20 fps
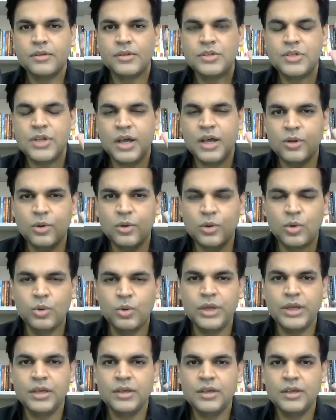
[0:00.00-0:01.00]
जागरूक
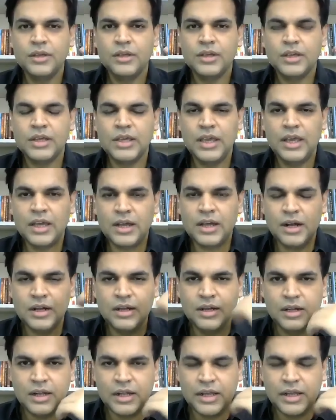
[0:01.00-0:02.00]
हुए कि एक
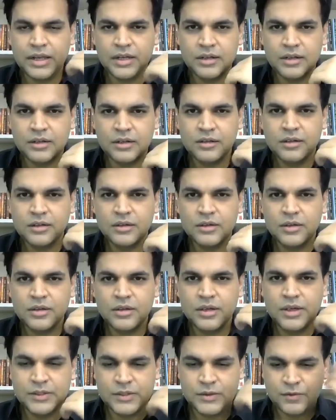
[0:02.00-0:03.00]
अंडरलाइन
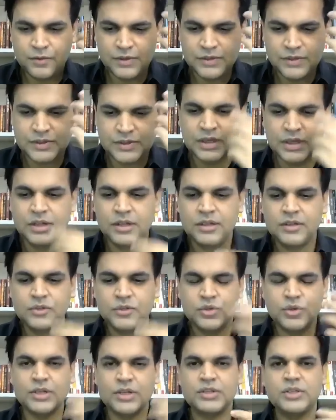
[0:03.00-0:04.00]
इस फिजिकल
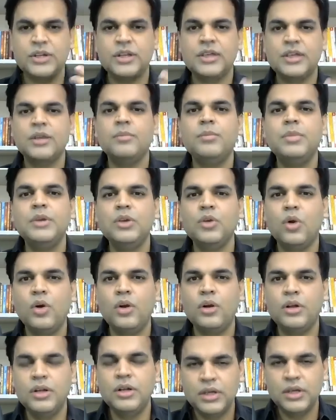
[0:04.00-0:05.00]
स्ट्रक्चर के
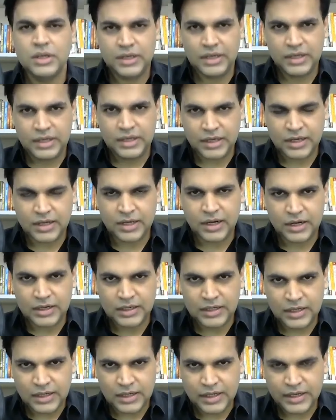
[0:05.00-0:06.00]
बियॉन्ड एक
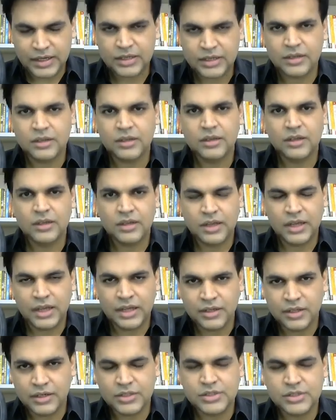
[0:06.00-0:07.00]
अंडरलाइन
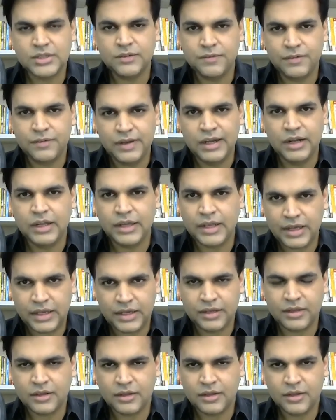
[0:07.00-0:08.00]
एनर्जी फील्ड है
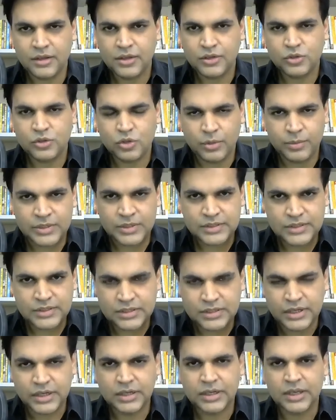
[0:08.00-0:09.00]
जो हमें
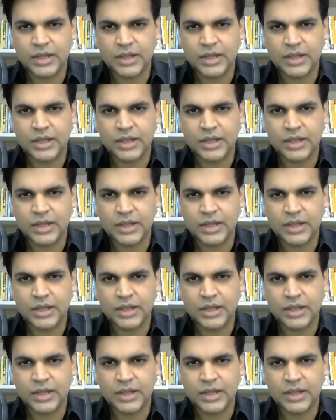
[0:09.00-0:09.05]
सस्टेन